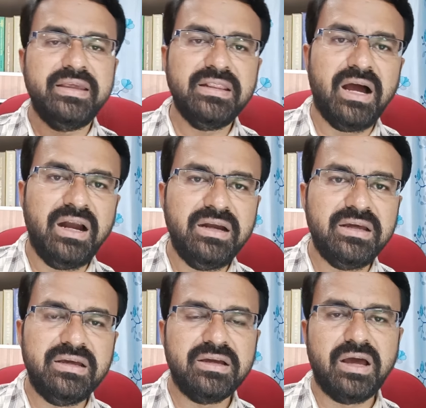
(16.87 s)
இந்த
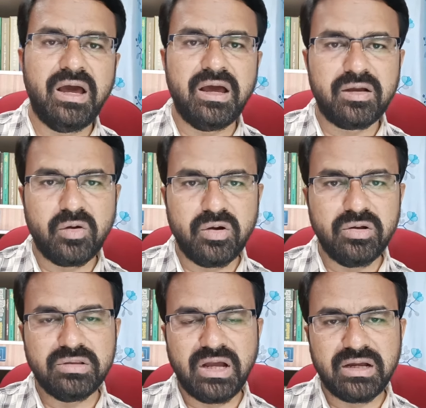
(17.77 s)
ஆண்டு
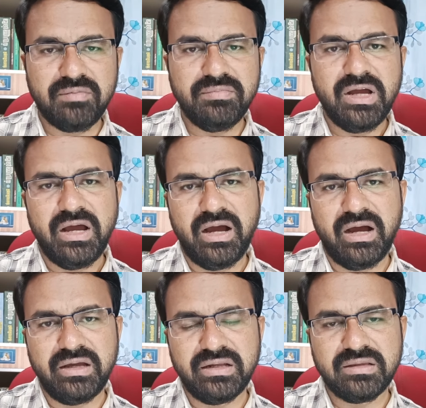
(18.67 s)
கொரோனா தாக்கம்
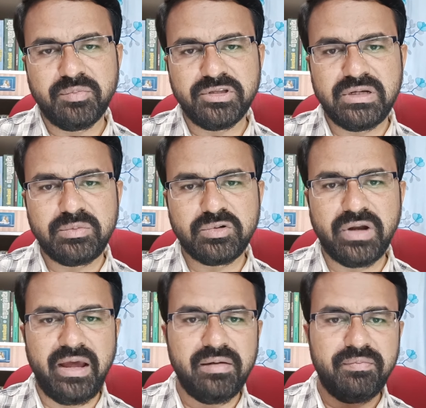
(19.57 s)
இருந்த போதிலும் கூட